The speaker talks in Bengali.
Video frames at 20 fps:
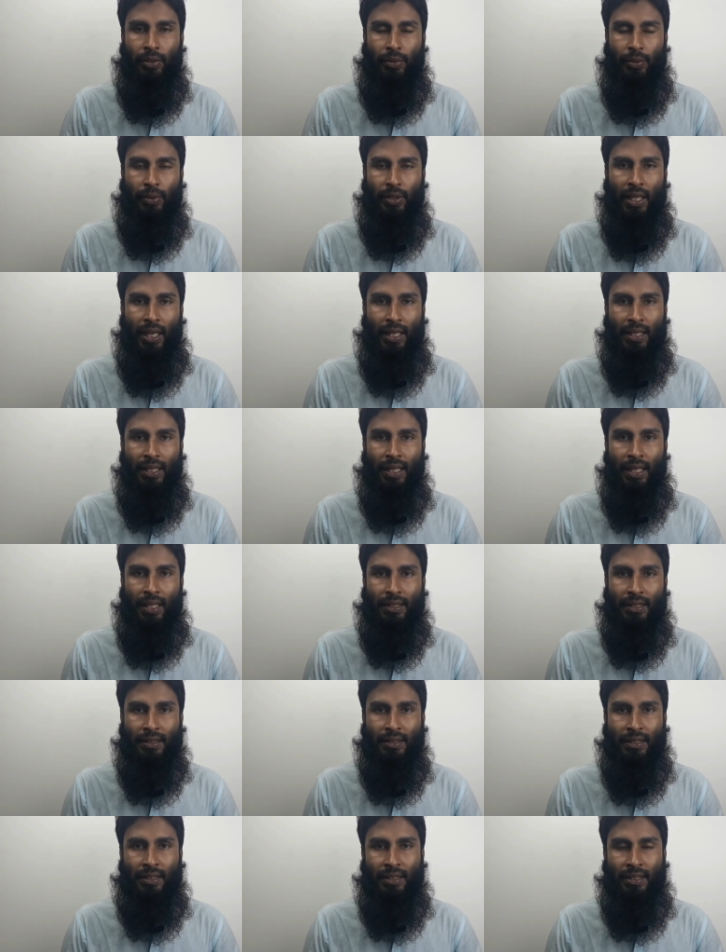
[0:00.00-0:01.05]
তো তারা দেখা
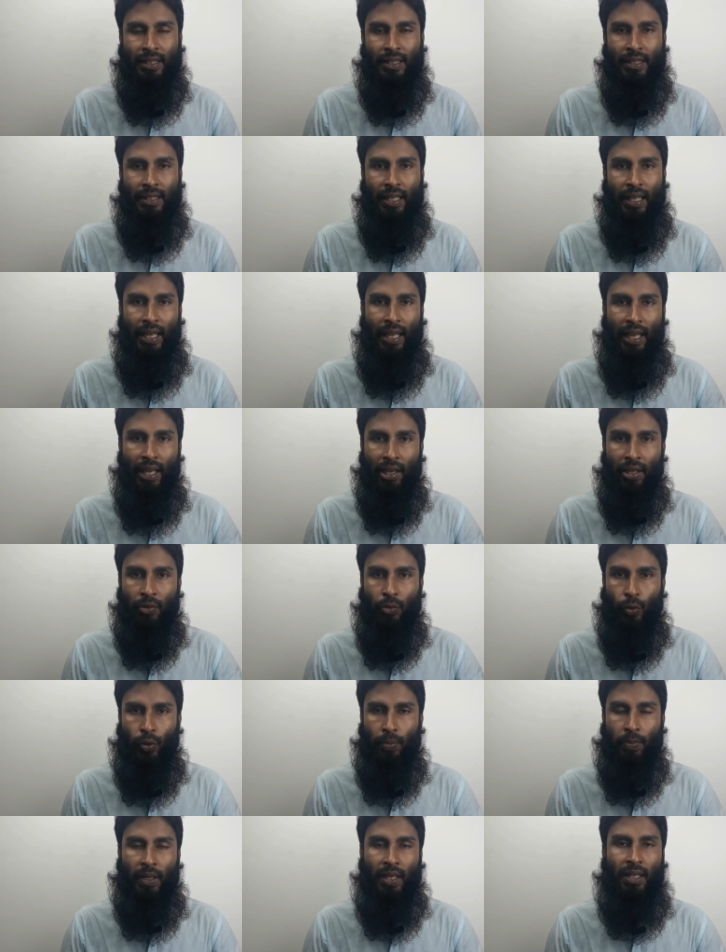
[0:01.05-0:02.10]
যায় যে সেই
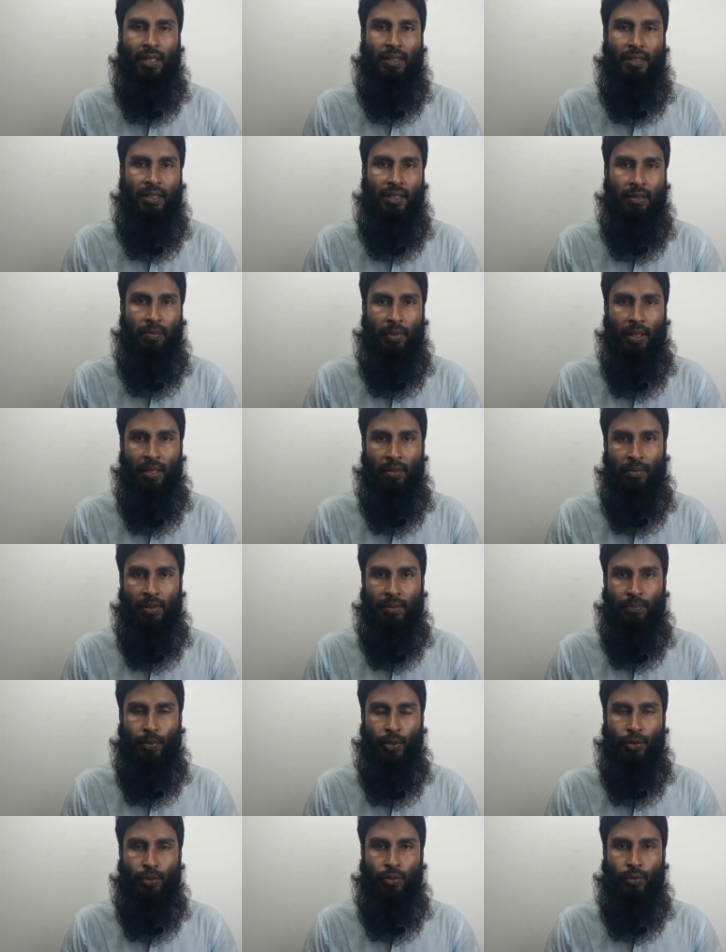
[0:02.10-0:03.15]
একই পাঠা দিয়ে বারবার
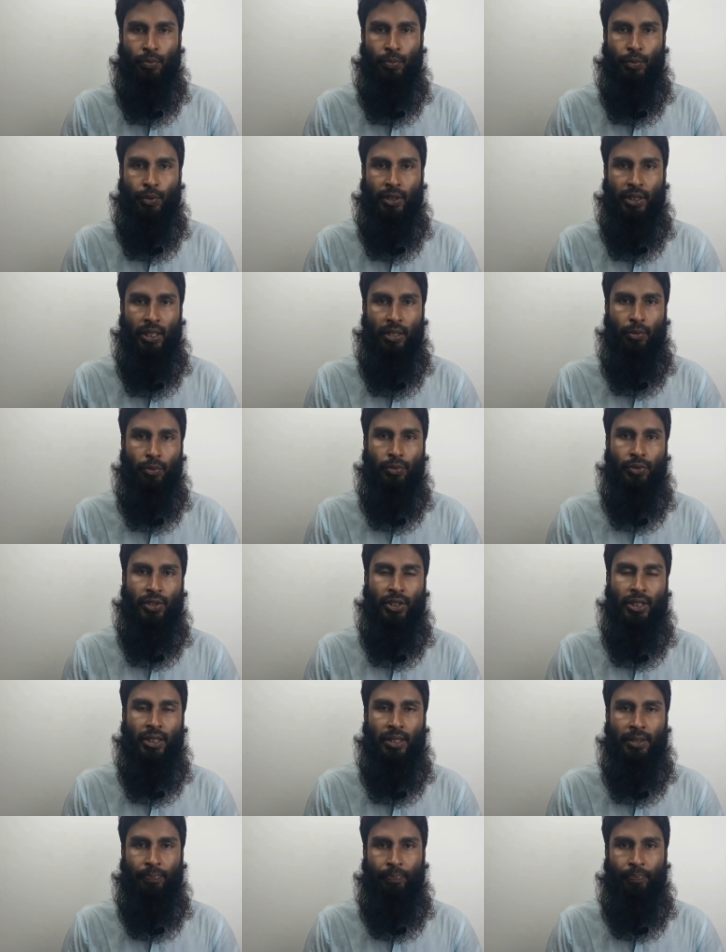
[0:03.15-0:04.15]
প্রজনন প্রক্রিয়া করছে